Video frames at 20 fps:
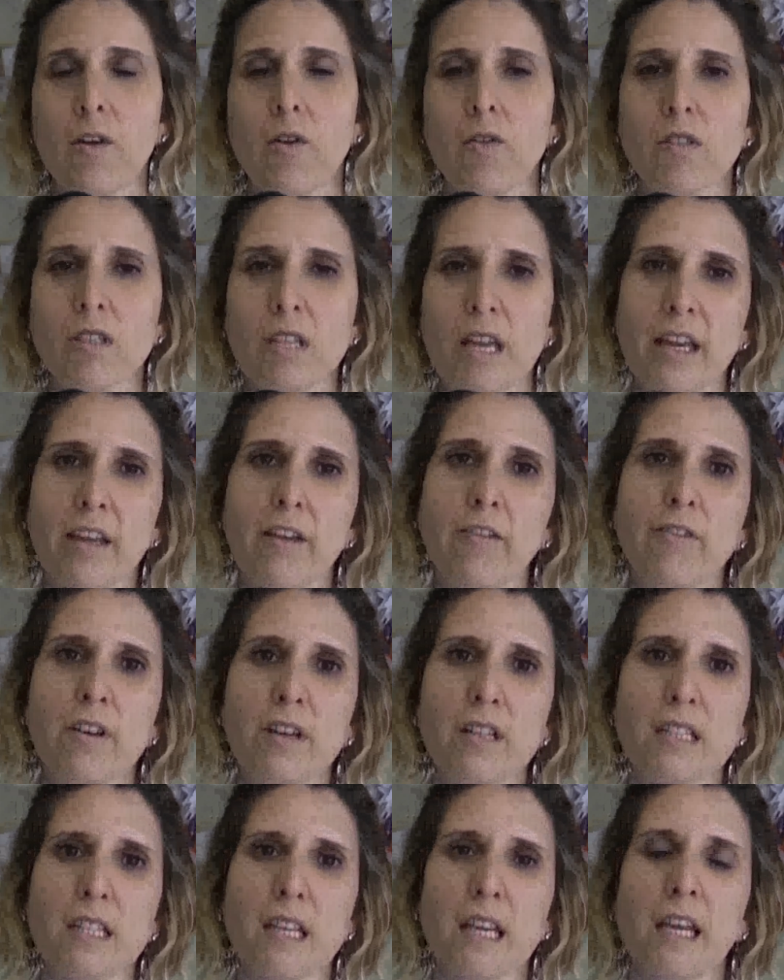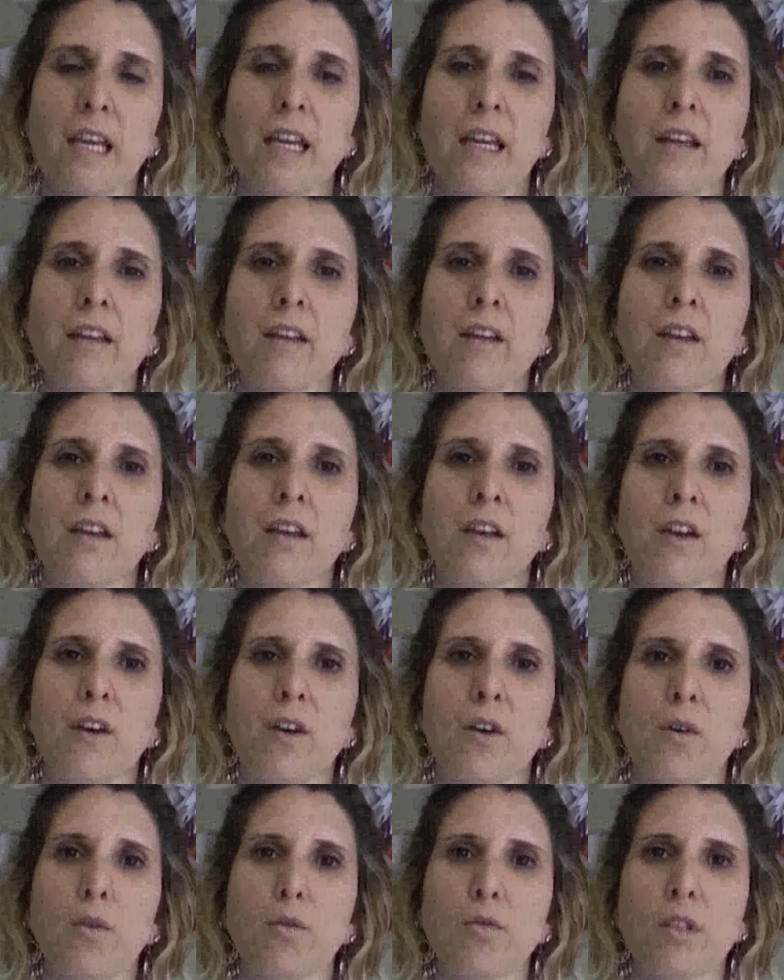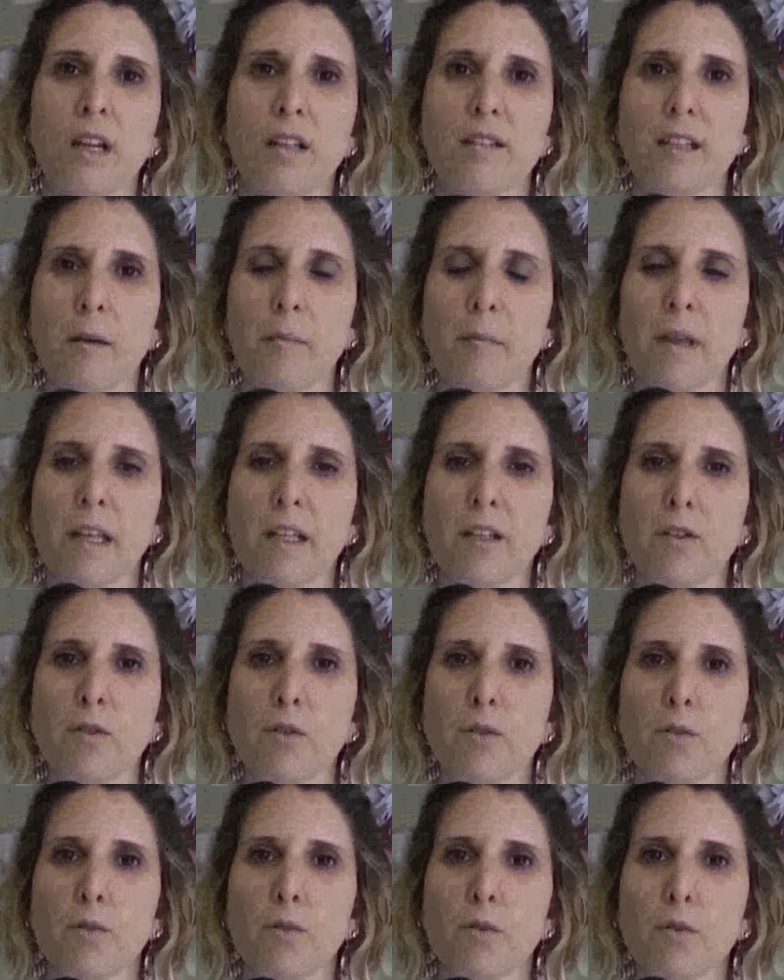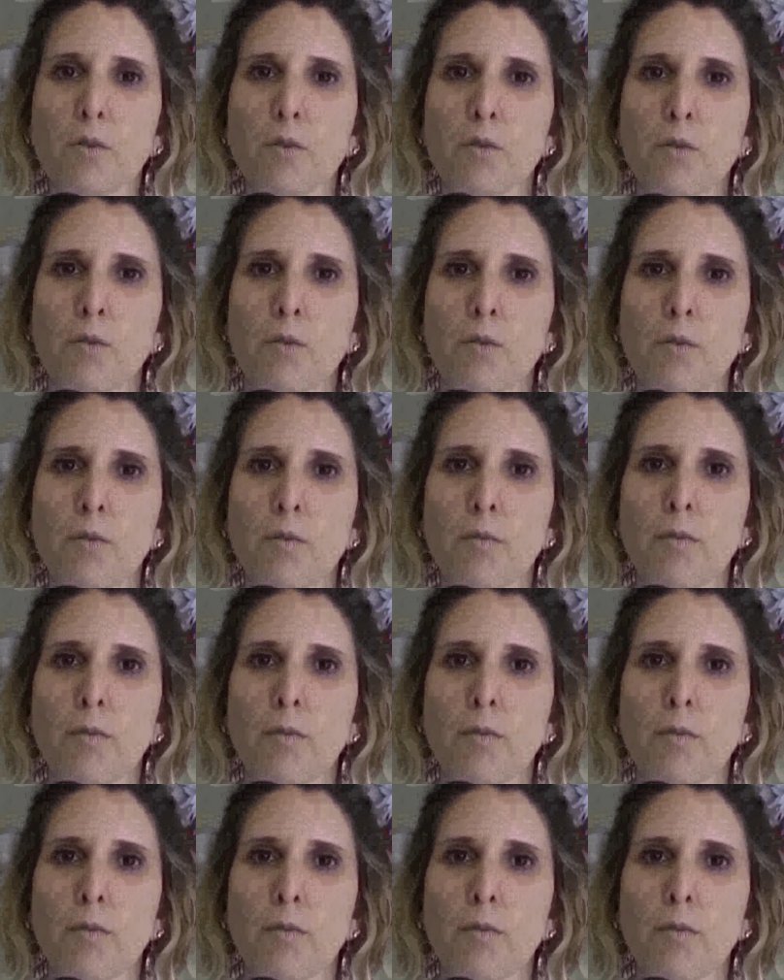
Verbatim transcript: consegue fazer o tratamento